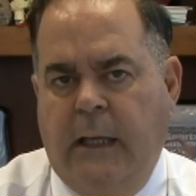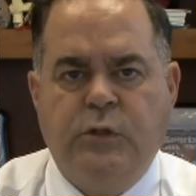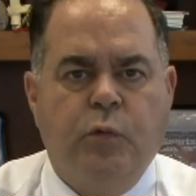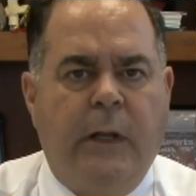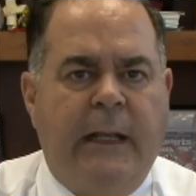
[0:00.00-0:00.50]

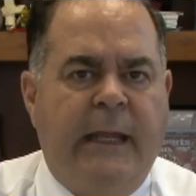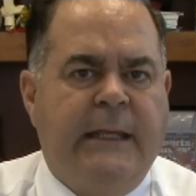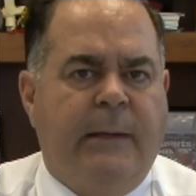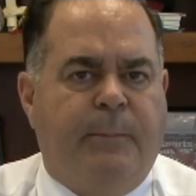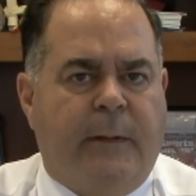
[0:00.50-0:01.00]
es una
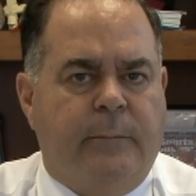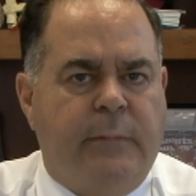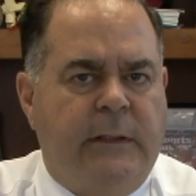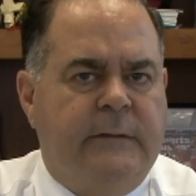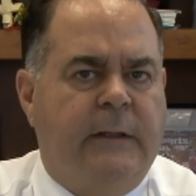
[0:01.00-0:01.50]
ley que
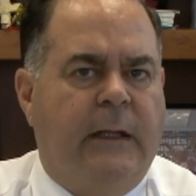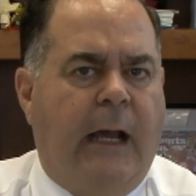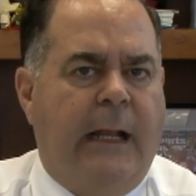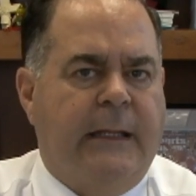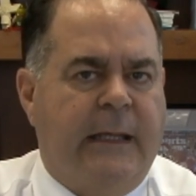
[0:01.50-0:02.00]
permite
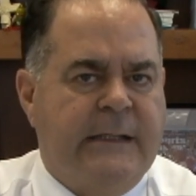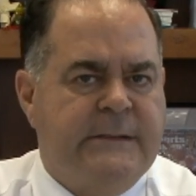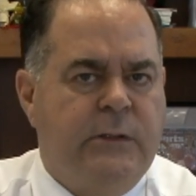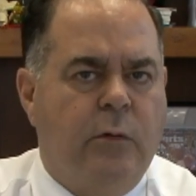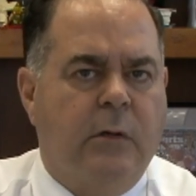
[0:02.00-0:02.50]
al que ha
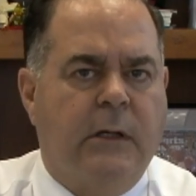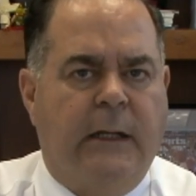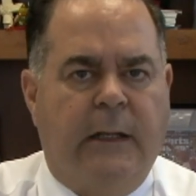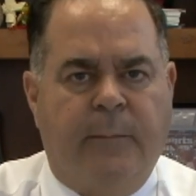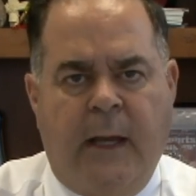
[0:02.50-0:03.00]
sido
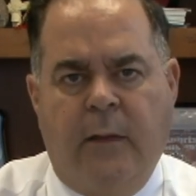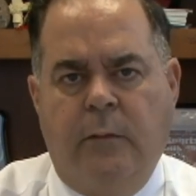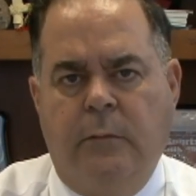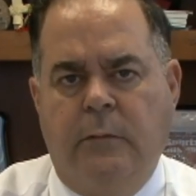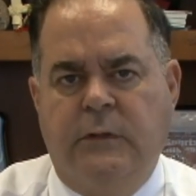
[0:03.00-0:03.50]

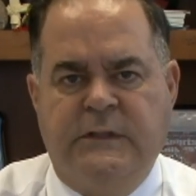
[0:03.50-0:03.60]
reclamado,